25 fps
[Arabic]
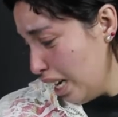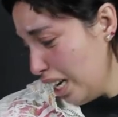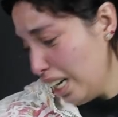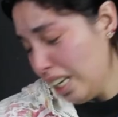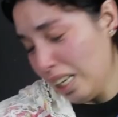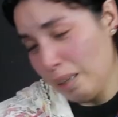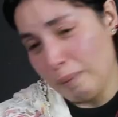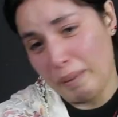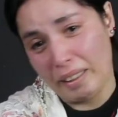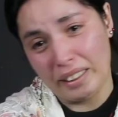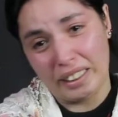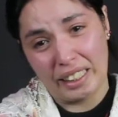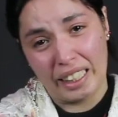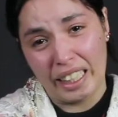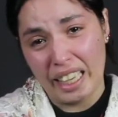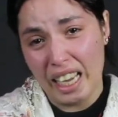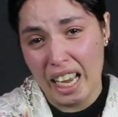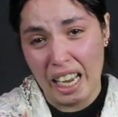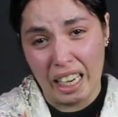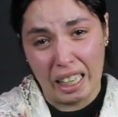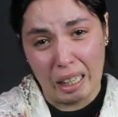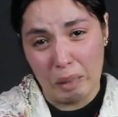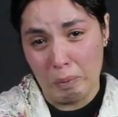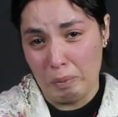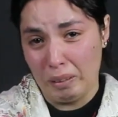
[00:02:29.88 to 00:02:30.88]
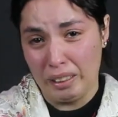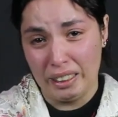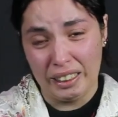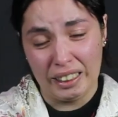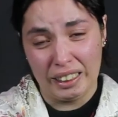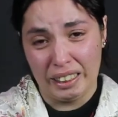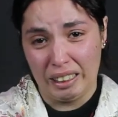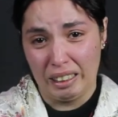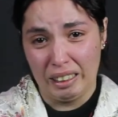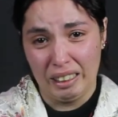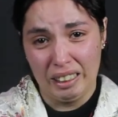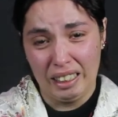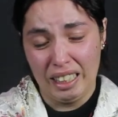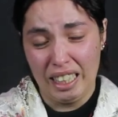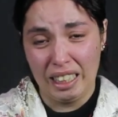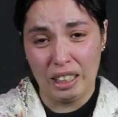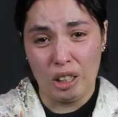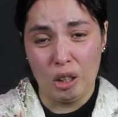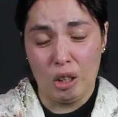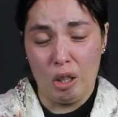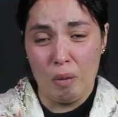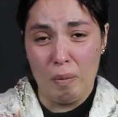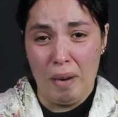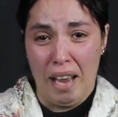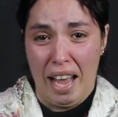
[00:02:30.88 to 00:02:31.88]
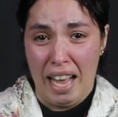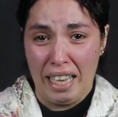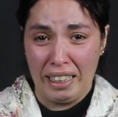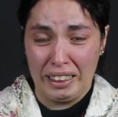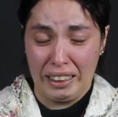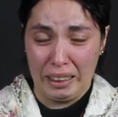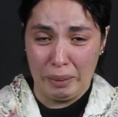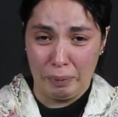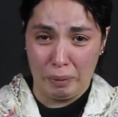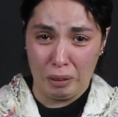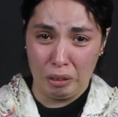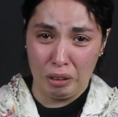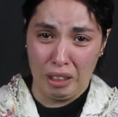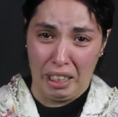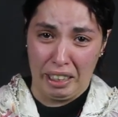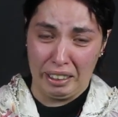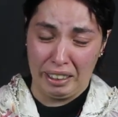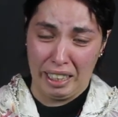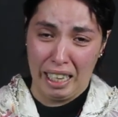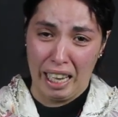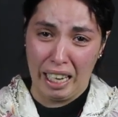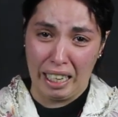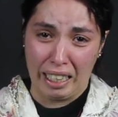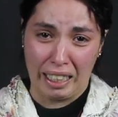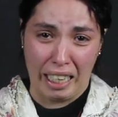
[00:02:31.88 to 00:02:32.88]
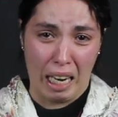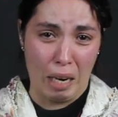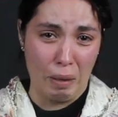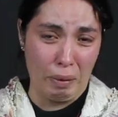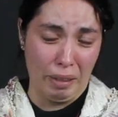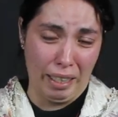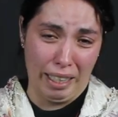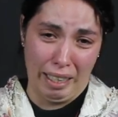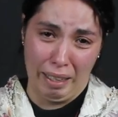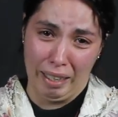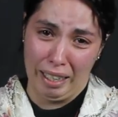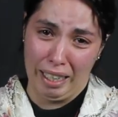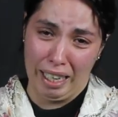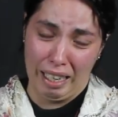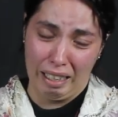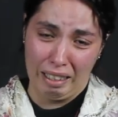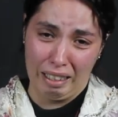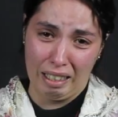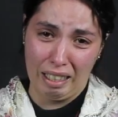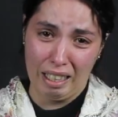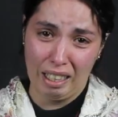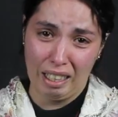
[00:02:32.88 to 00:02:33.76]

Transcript: انا بغيت غير حق بنتي قالت الام عاسف واش عندها حقها ولا لا